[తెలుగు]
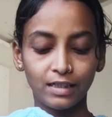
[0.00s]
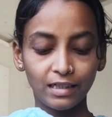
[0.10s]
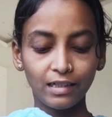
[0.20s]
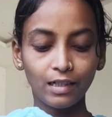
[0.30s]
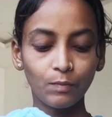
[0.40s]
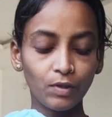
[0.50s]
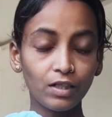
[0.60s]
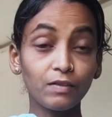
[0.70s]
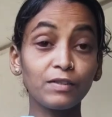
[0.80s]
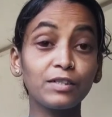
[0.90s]
అదే
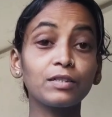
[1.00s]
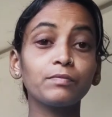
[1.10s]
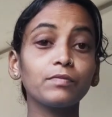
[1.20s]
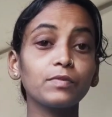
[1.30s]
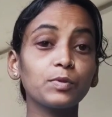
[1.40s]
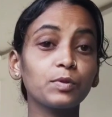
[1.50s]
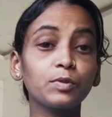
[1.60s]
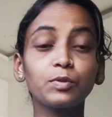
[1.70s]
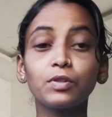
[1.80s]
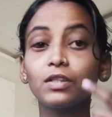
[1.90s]
అనమాట విషయం సో
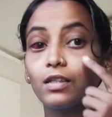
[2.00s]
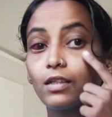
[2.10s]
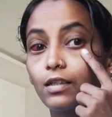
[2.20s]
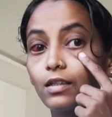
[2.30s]
చూడండి